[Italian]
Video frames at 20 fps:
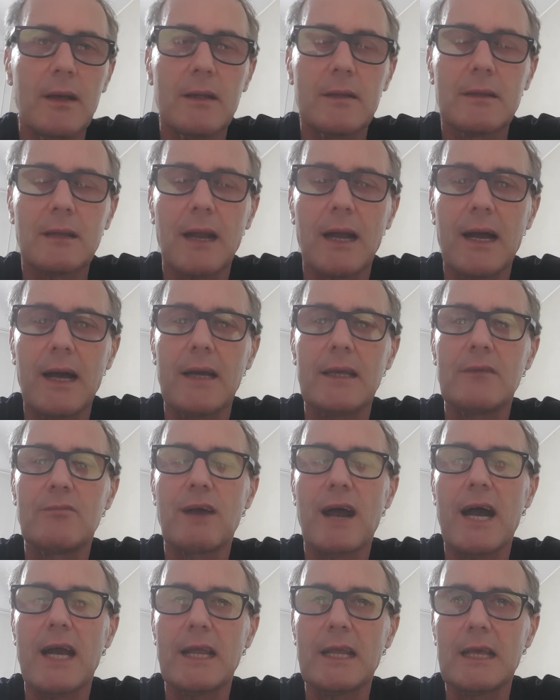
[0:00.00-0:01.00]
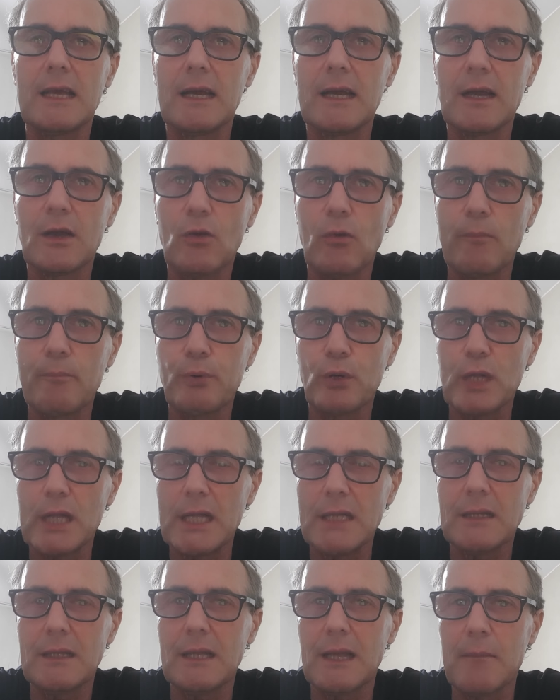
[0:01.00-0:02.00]
tra i vari eh,
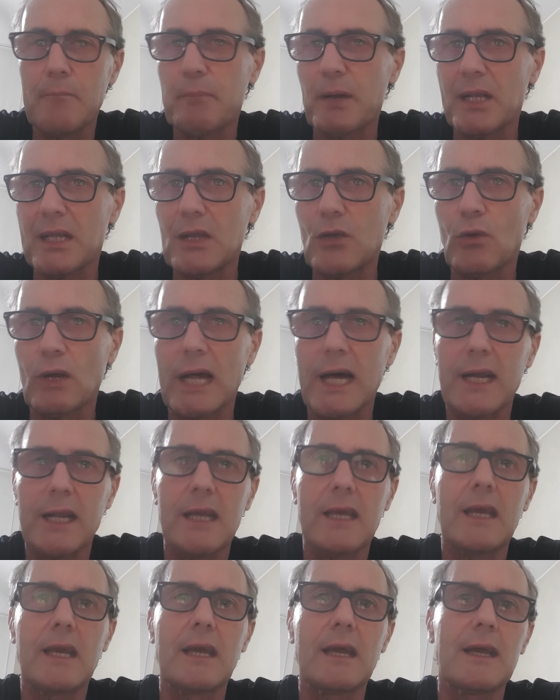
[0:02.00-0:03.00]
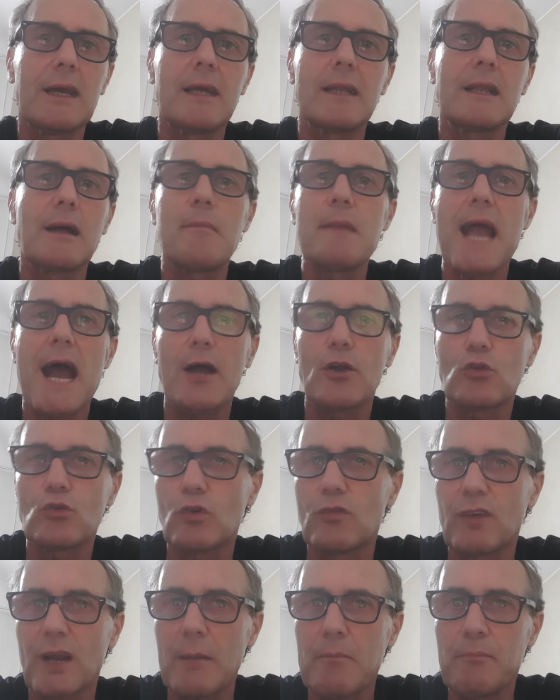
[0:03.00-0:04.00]
componenti e in particolare che eh, Damiano
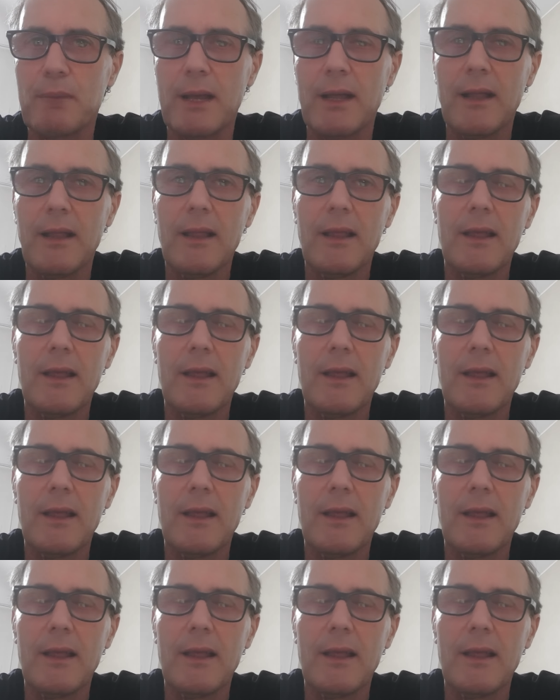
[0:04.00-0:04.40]
dovrebbe